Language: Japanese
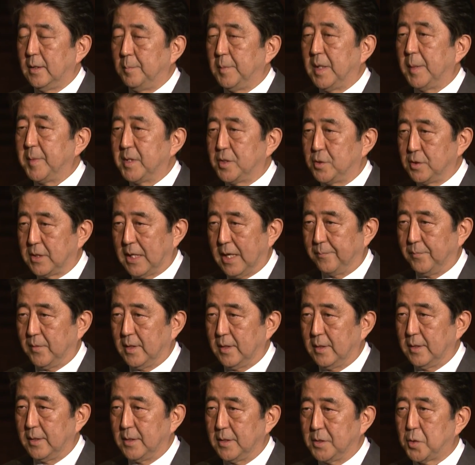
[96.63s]
ネミスーダン
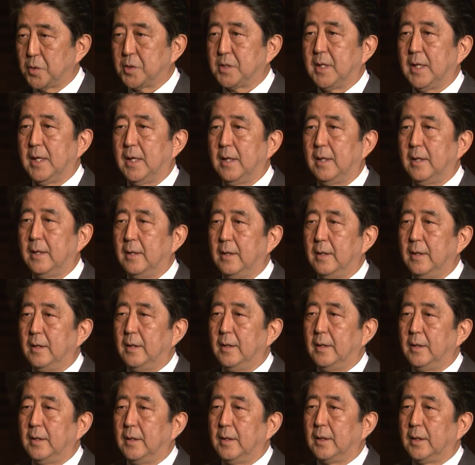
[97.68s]
そして
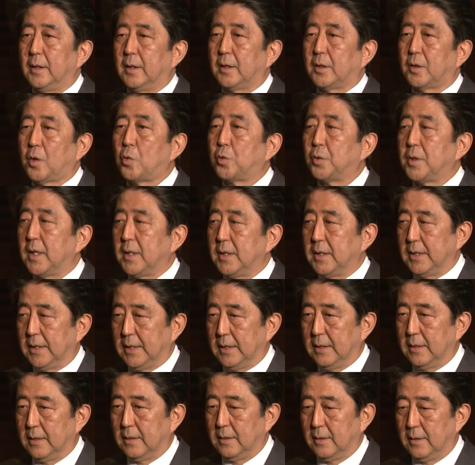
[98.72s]
国連
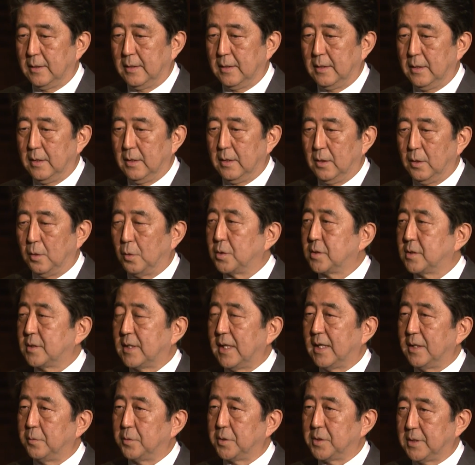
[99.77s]
にお
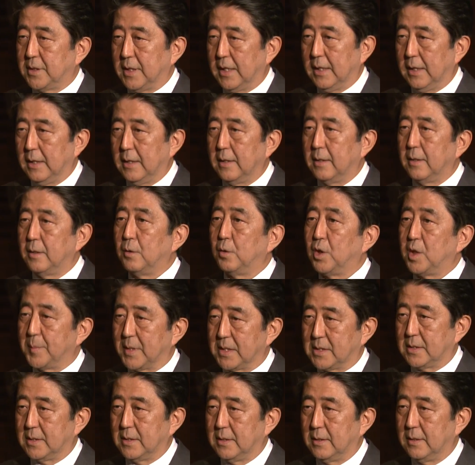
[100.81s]
伝えをしておりま
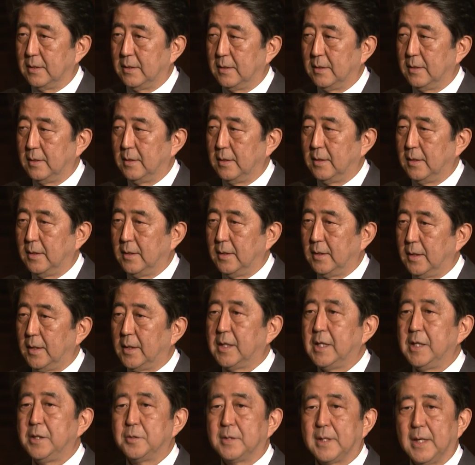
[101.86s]
す
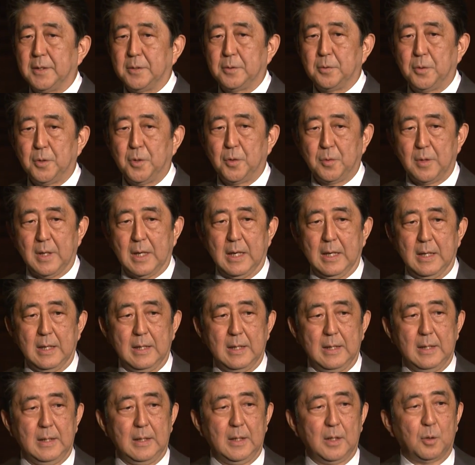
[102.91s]
キール大統領は
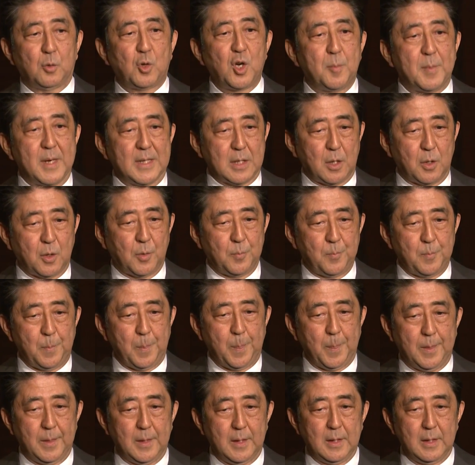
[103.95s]
これまでの
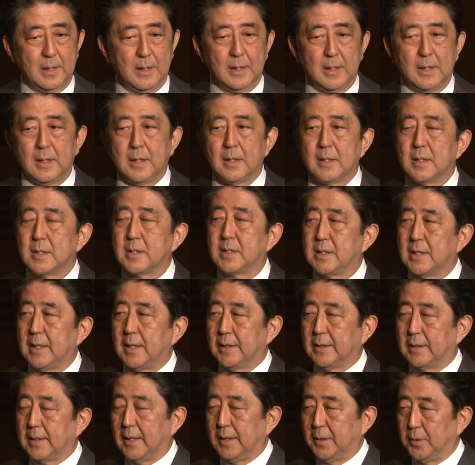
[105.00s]
自
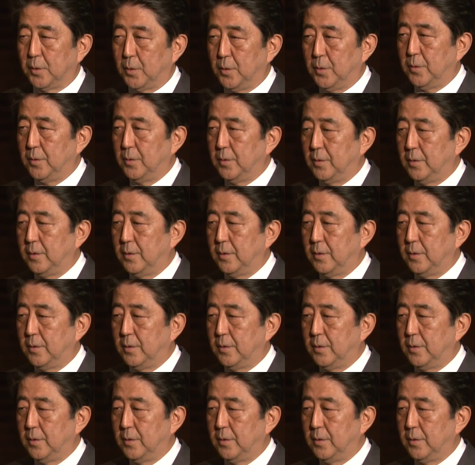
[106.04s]
衛隊の